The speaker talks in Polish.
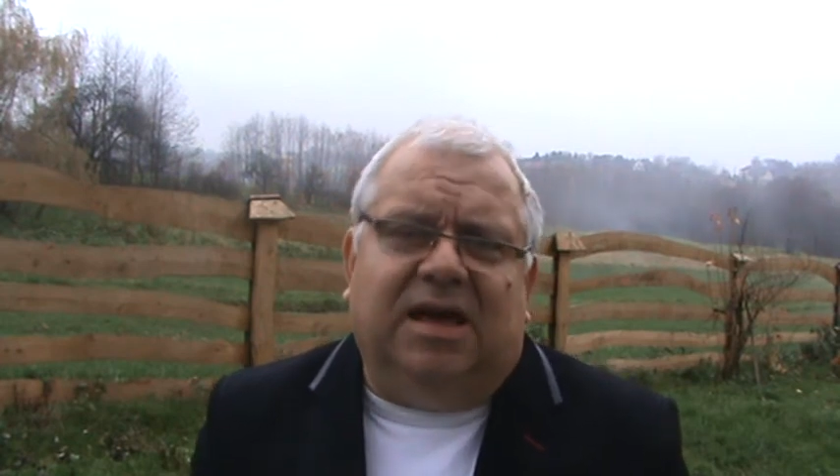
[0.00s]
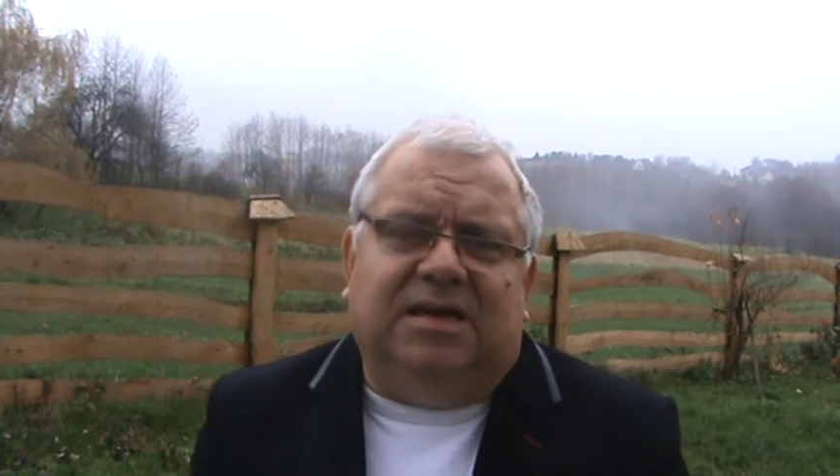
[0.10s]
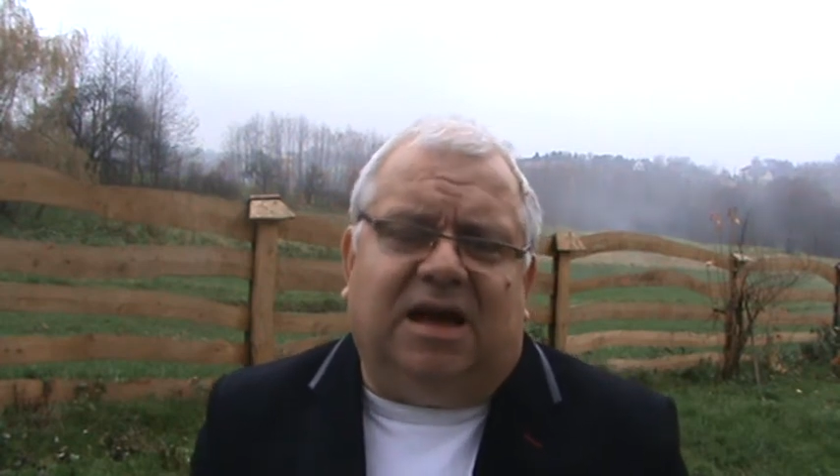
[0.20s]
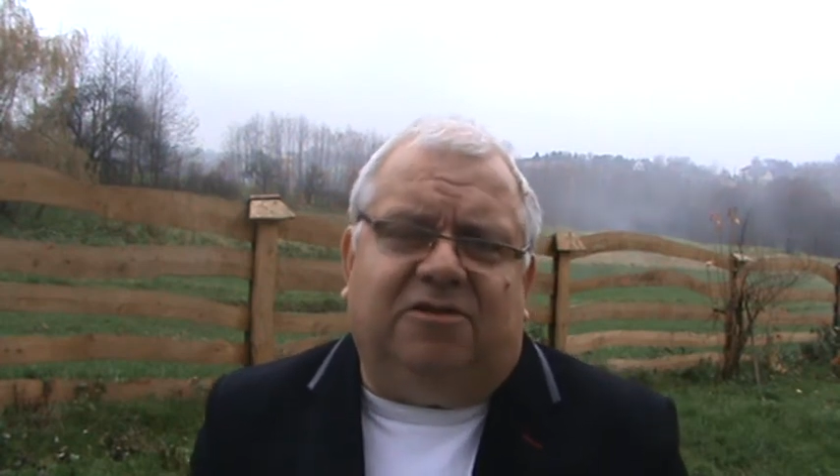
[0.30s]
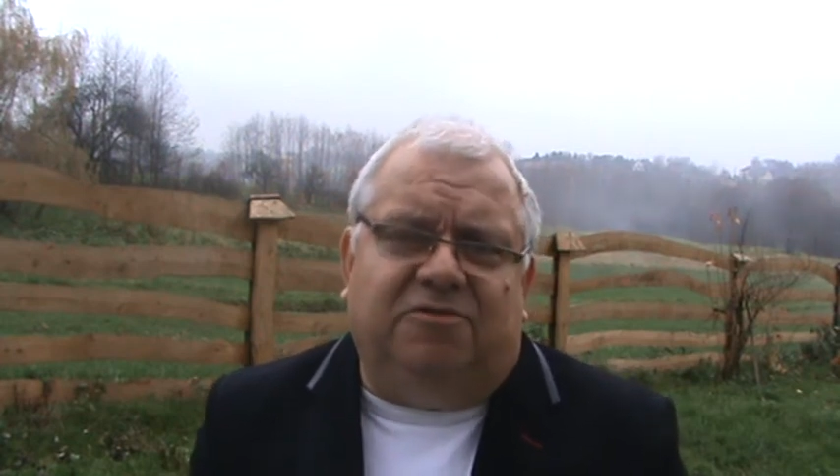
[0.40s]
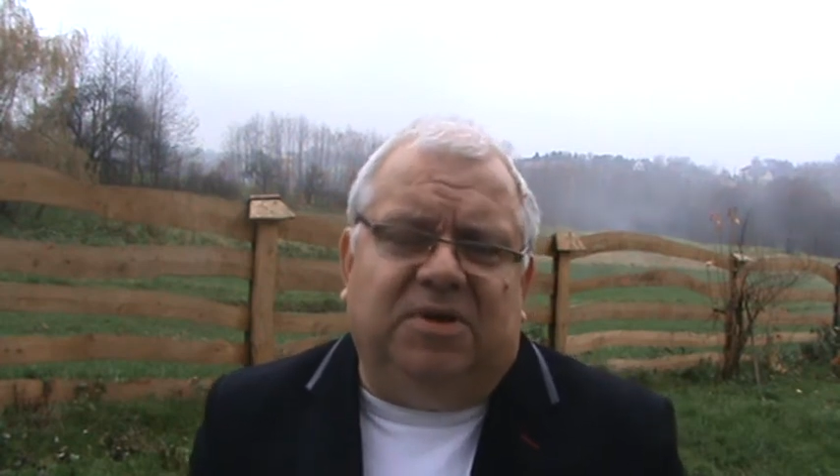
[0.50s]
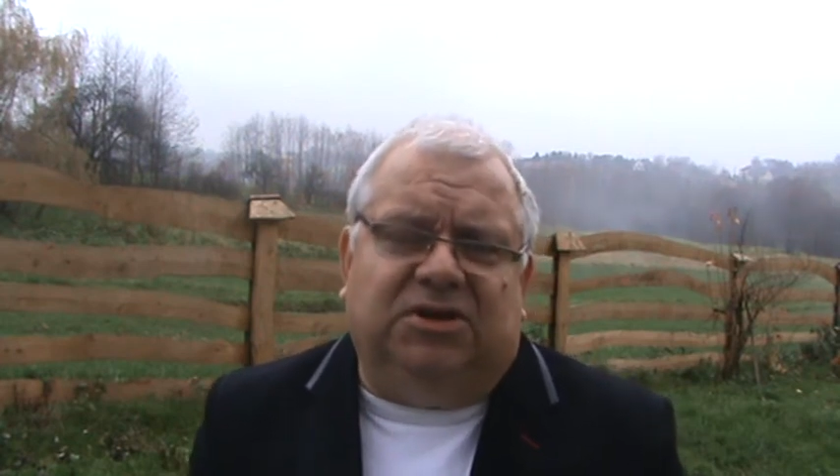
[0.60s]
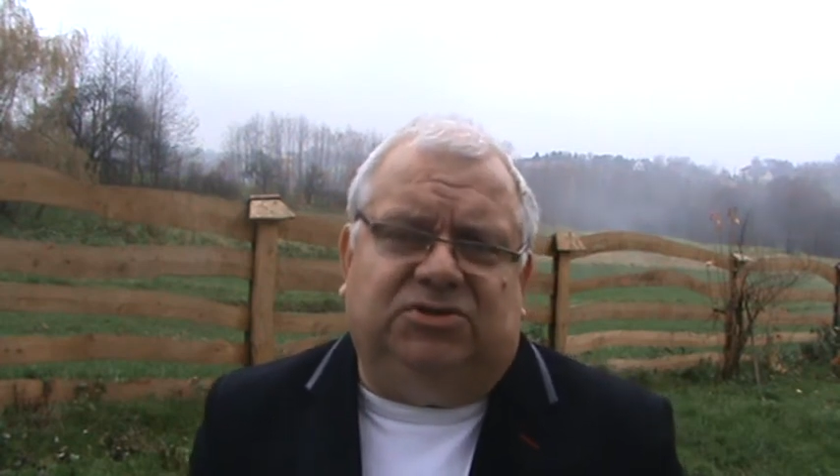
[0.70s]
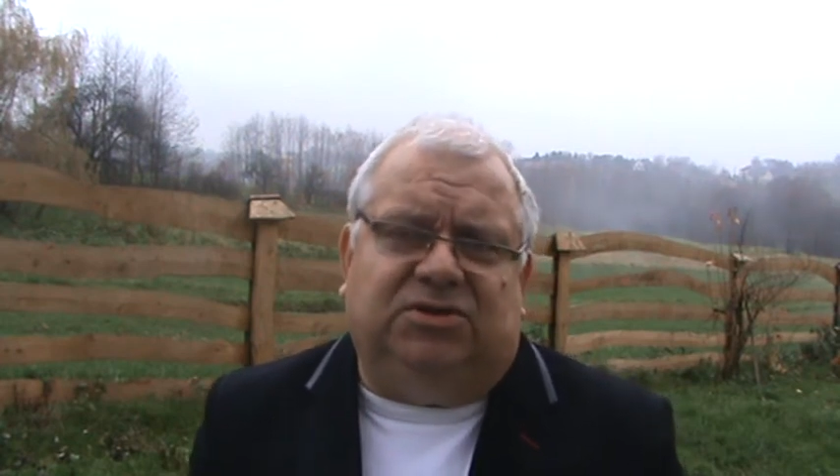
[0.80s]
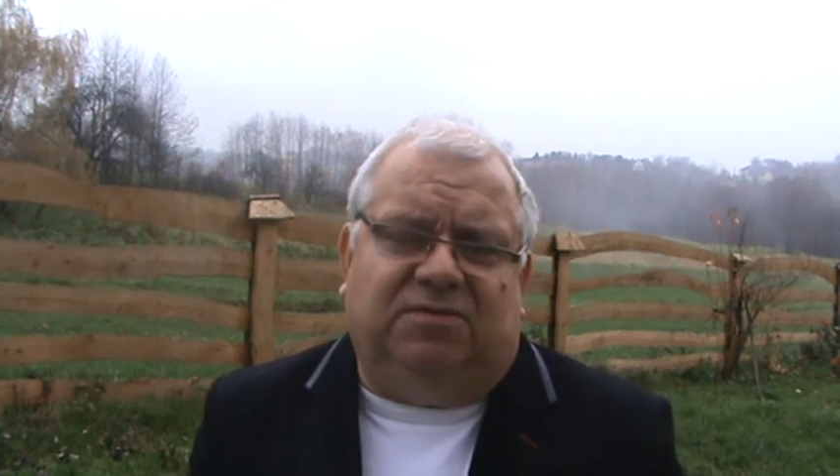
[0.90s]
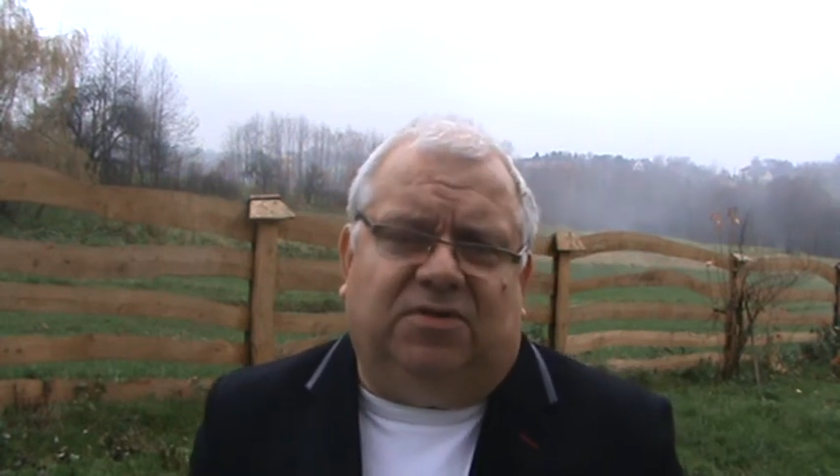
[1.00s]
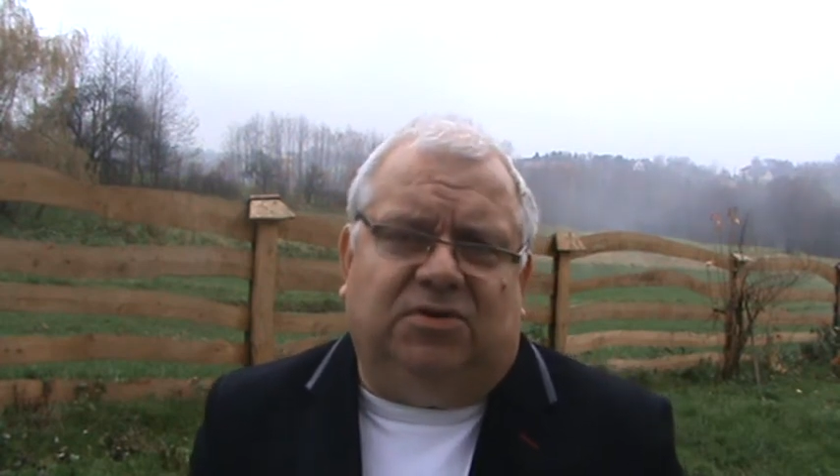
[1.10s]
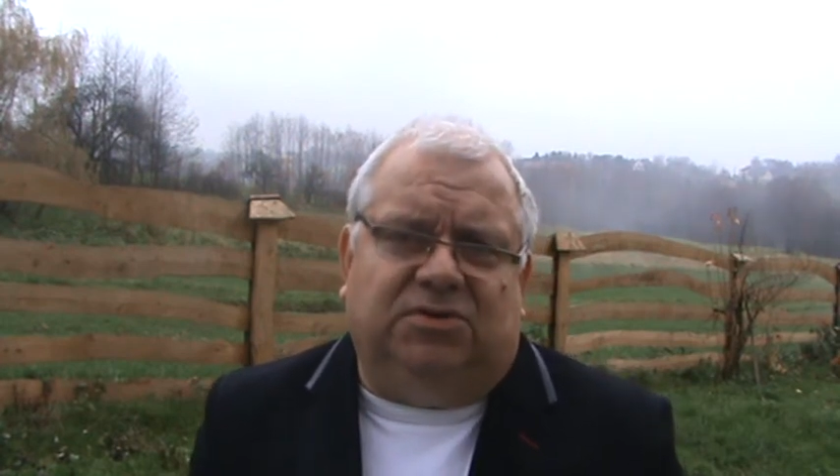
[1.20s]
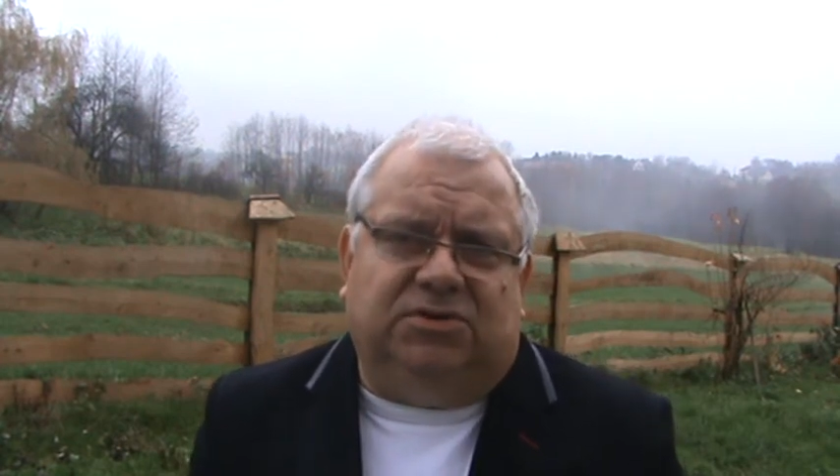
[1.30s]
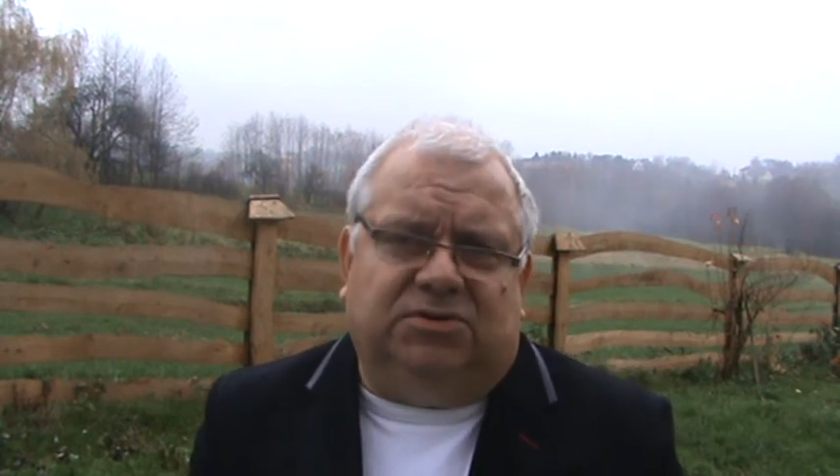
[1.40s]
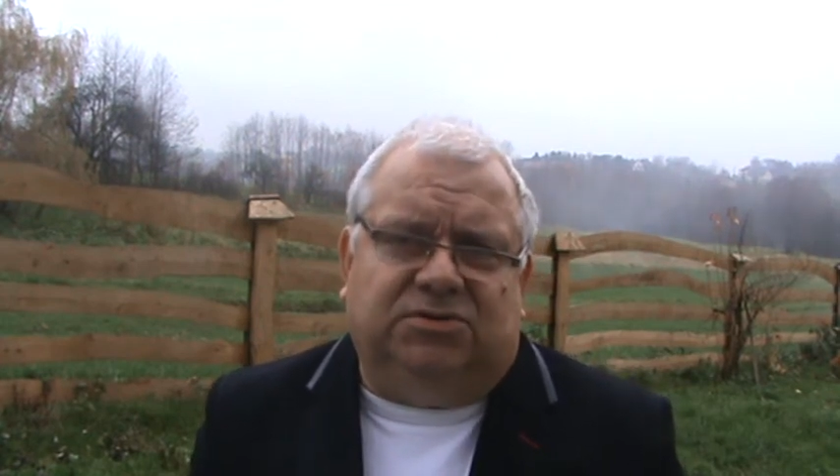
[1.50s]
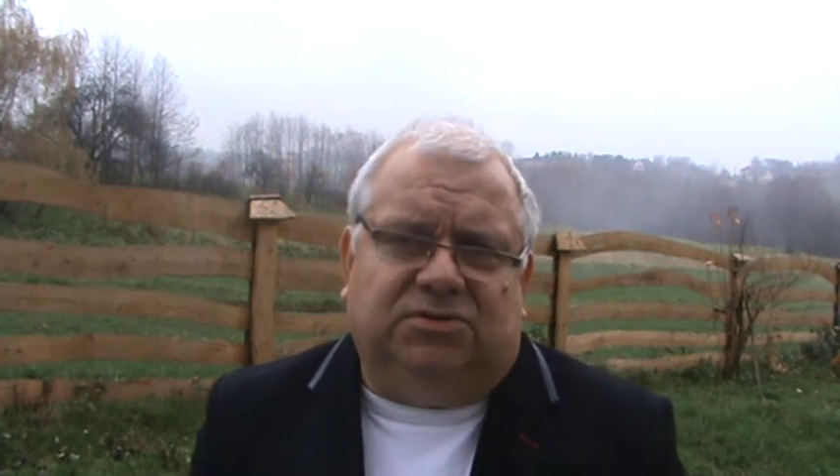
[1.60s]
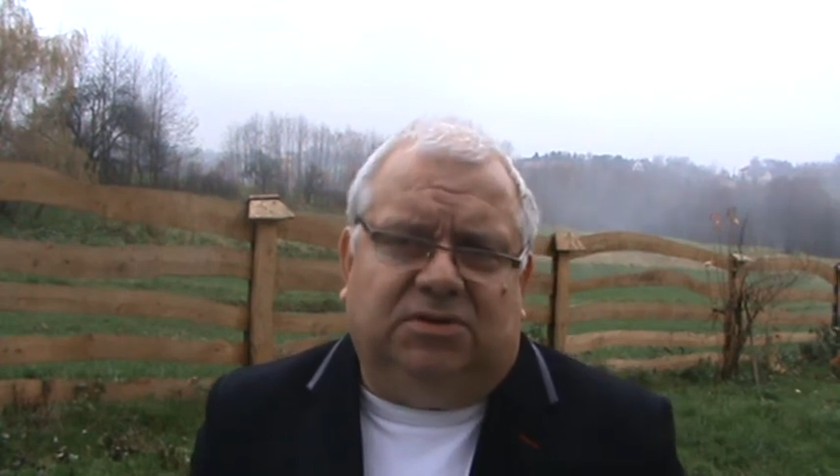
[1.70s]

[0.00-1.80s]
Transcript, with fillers: jak w mieście Wojnicz.